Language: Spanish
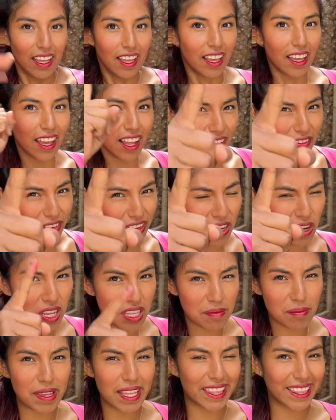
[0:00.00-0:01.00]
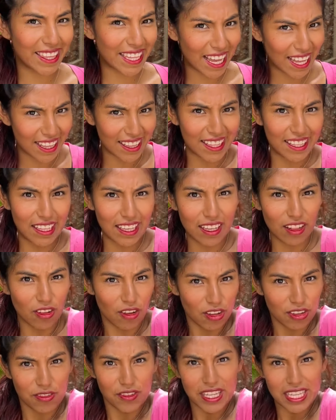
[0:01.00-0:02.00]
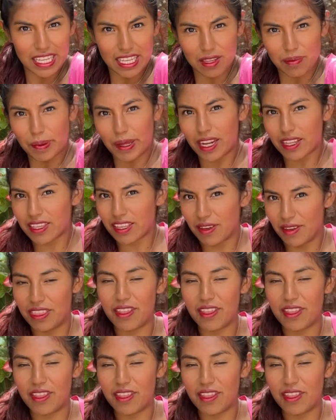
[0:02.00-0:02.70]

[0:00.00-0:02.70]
El frío es mental, el outfit es para siempre.